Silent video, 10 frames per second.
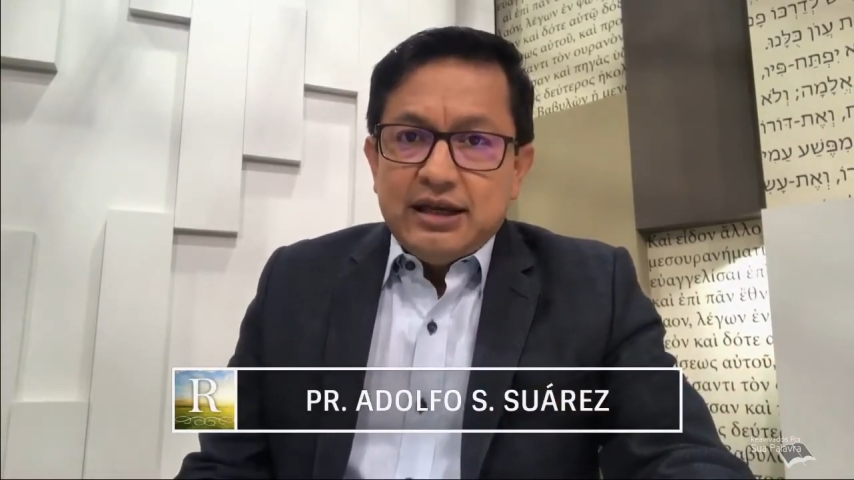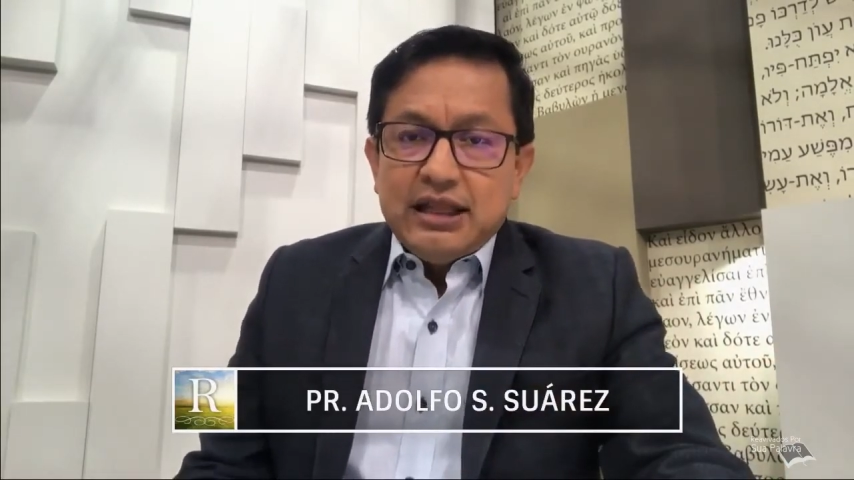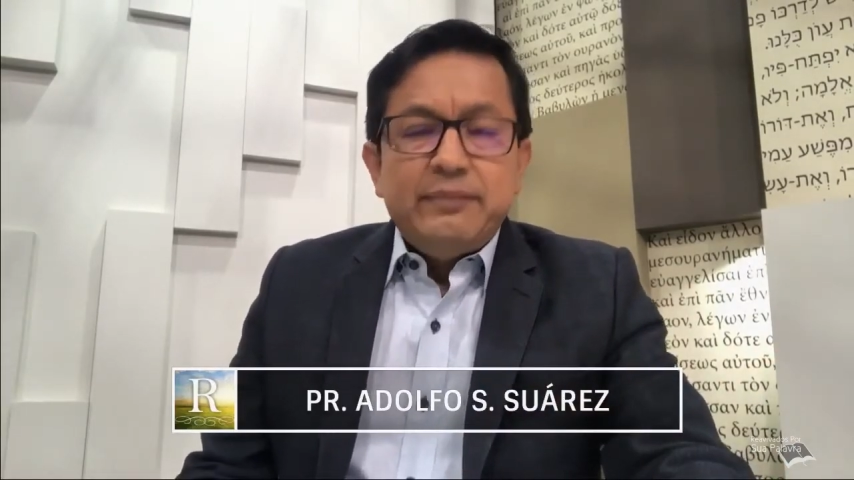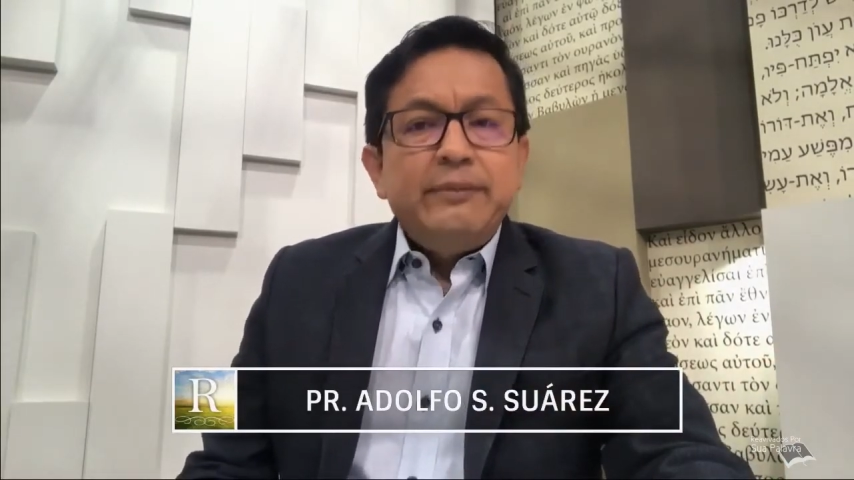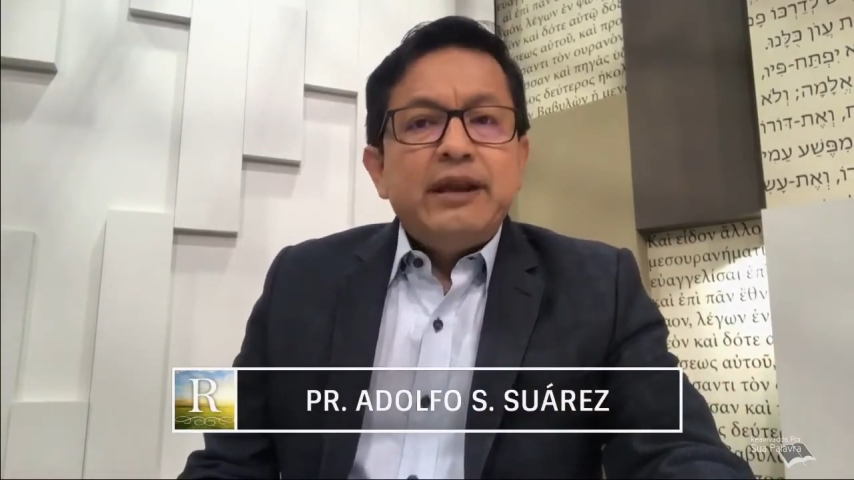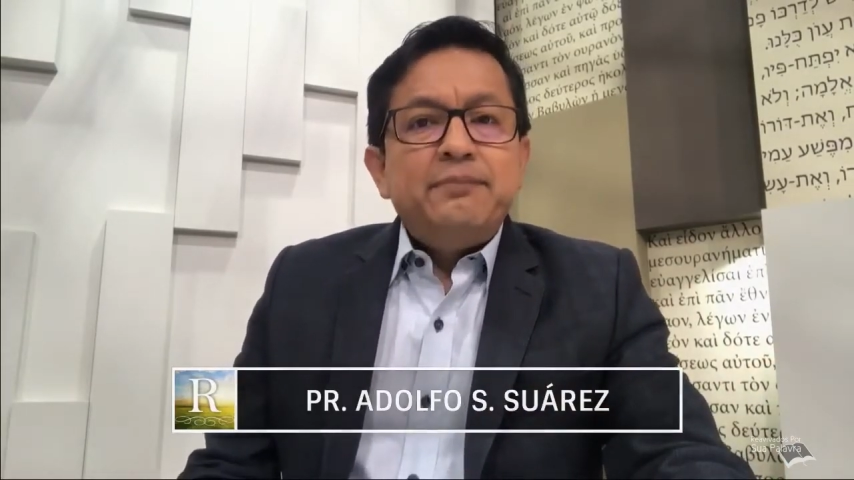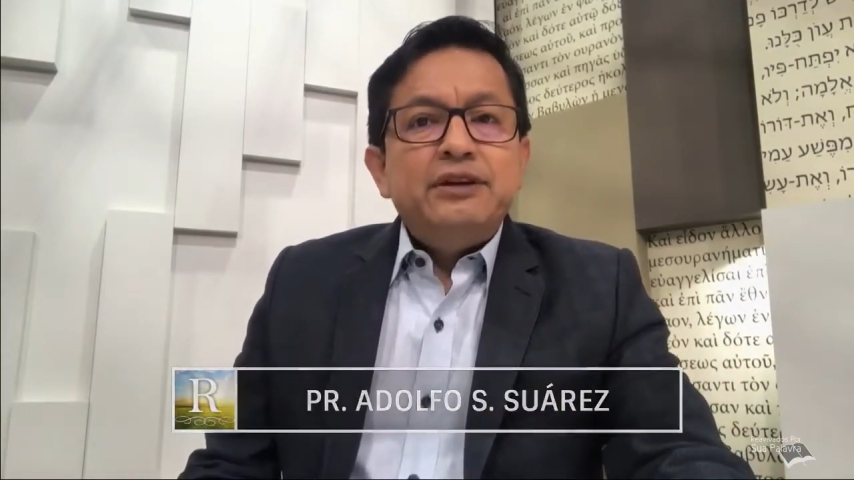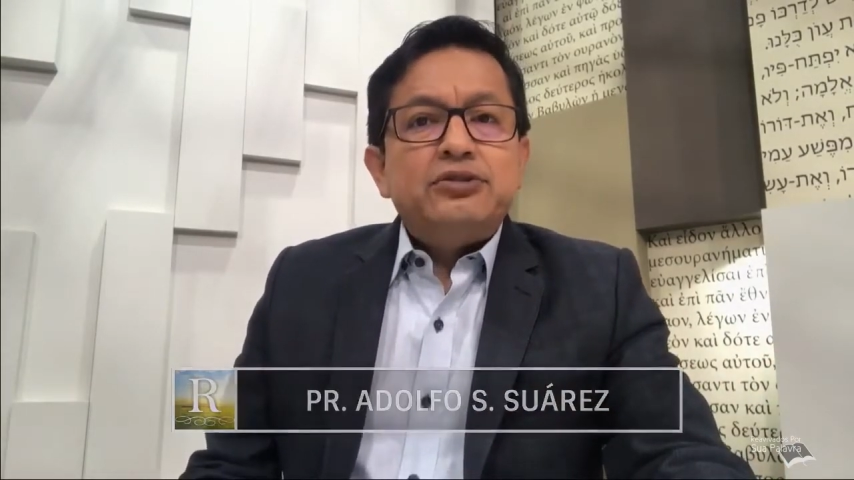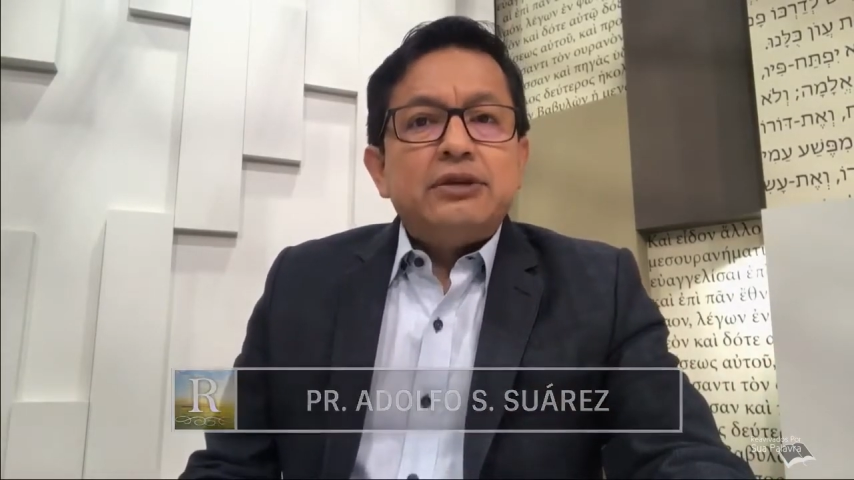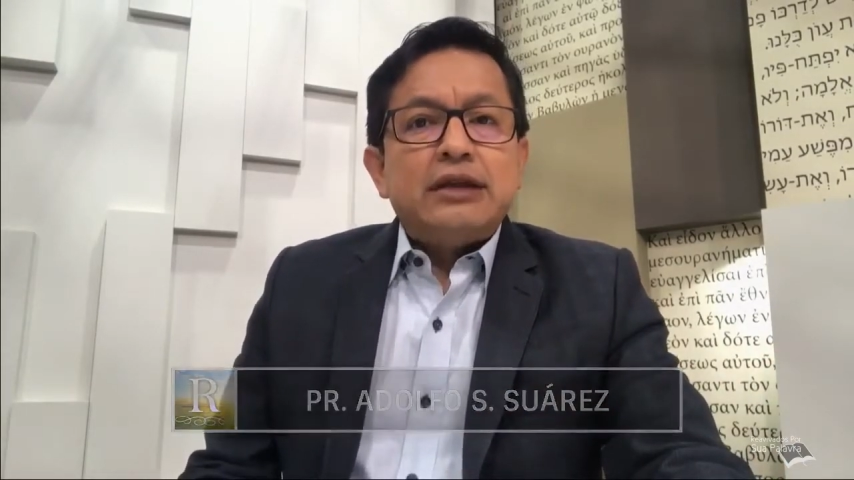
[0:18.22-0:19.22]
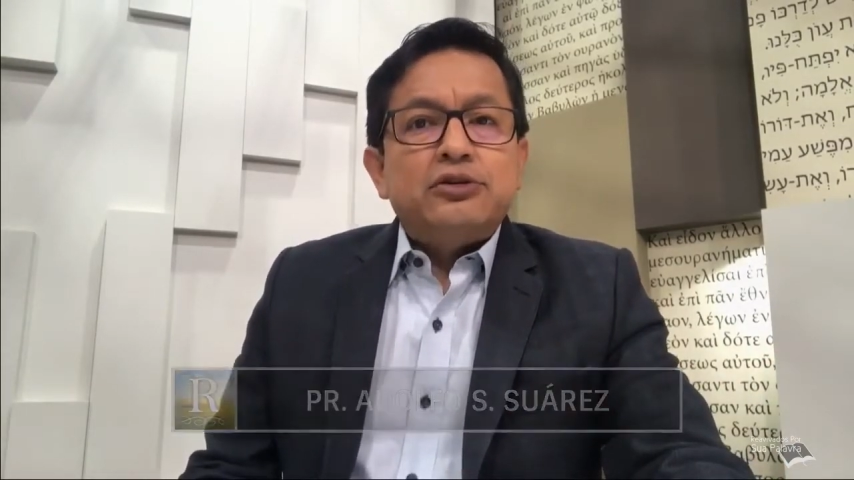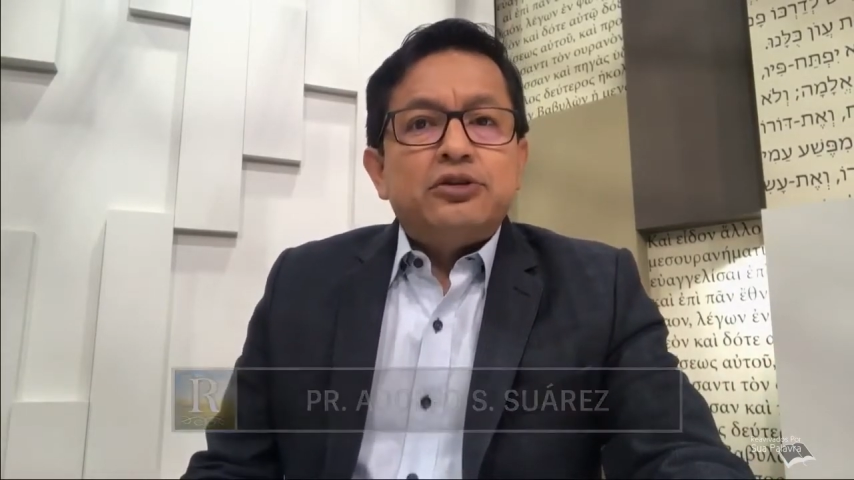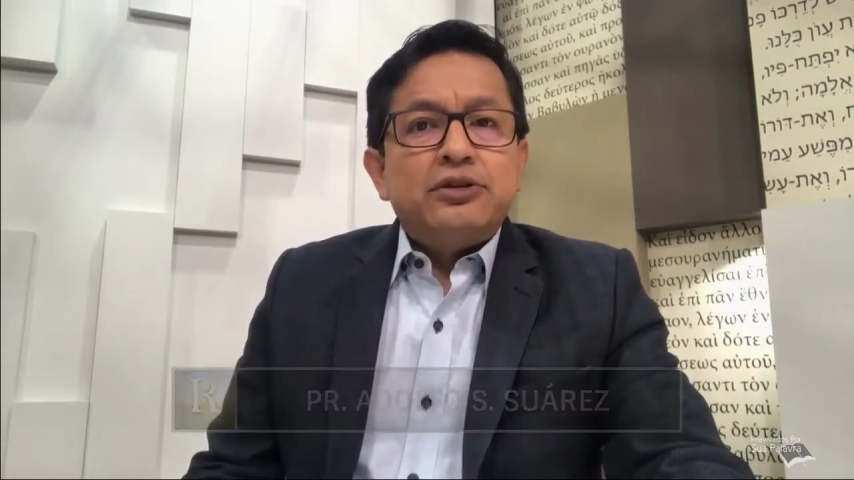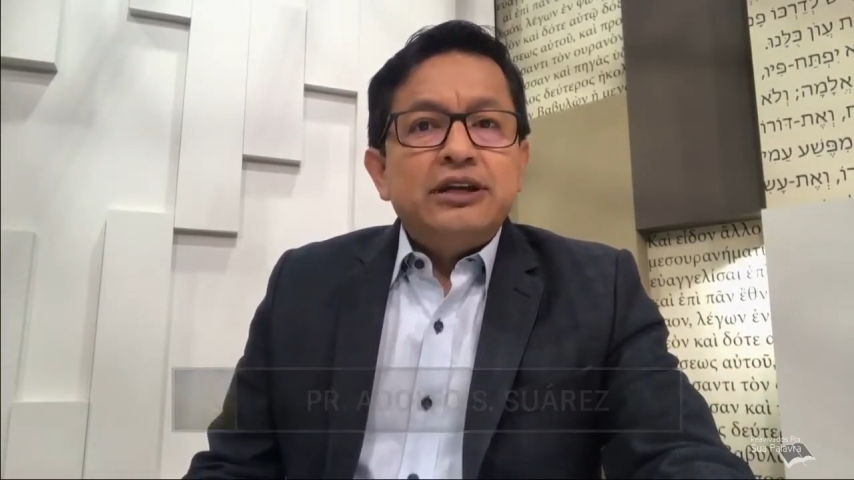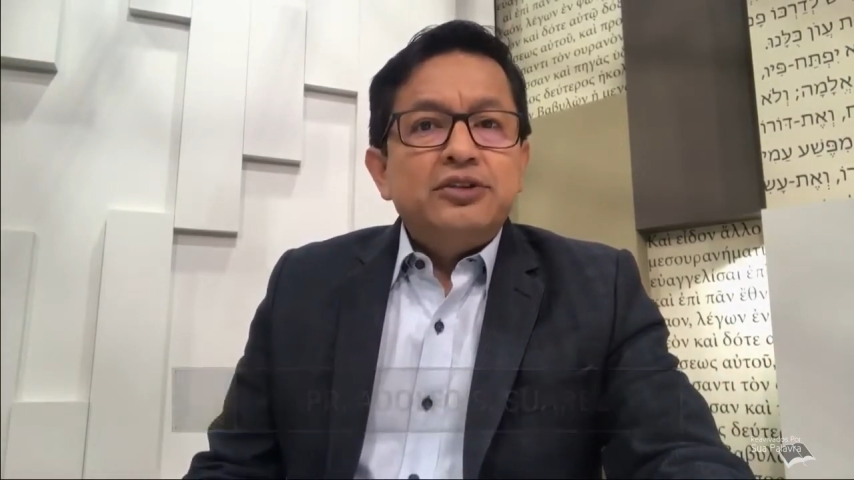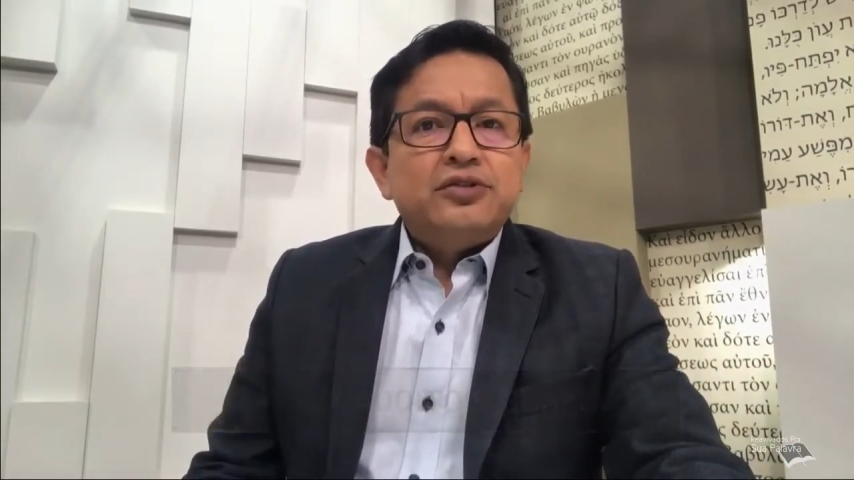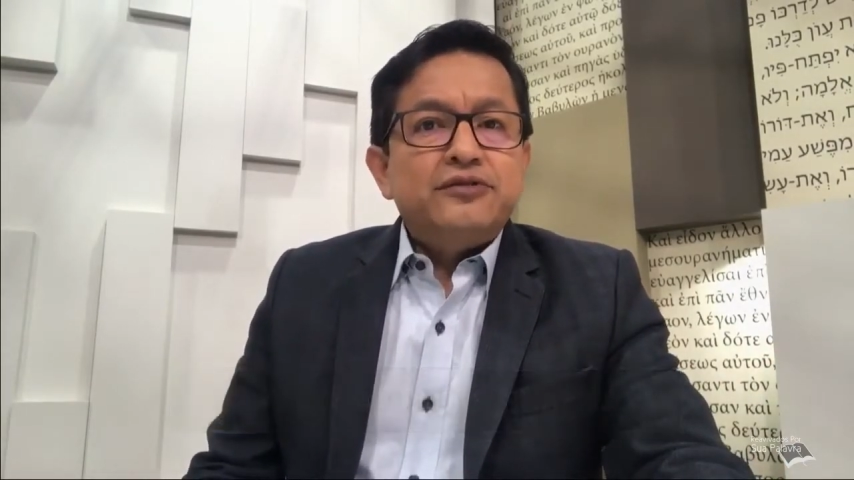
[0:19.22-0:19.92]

La primera epístola a los Corintios